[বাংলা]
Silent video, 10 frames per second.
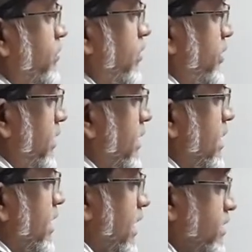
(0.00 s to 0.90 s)
যাবে
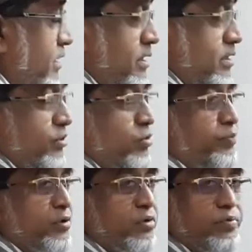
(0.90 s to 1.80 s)
এইটাই কিন্তু
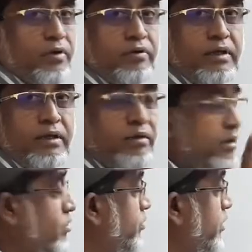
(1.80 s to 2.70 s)
প্রতিফলনের
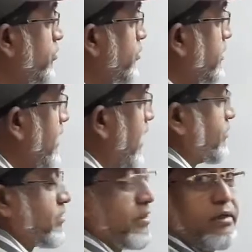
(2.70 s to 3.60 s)
নিয়মের মধ্যে
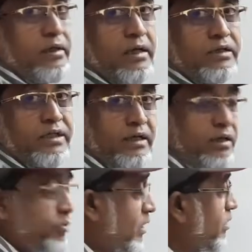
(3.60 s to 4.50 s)
আছে সেখানে
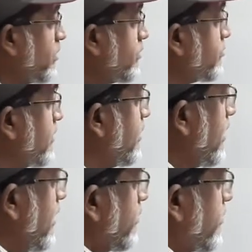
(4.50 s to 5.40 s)
বলা হয়েছে
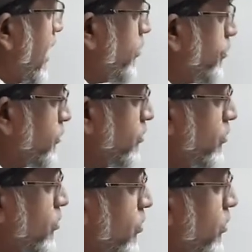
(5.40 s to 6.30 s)
যে আপতন
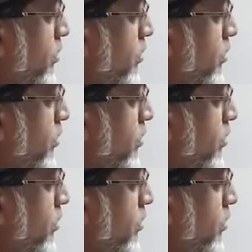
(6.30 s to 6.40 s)
কোণ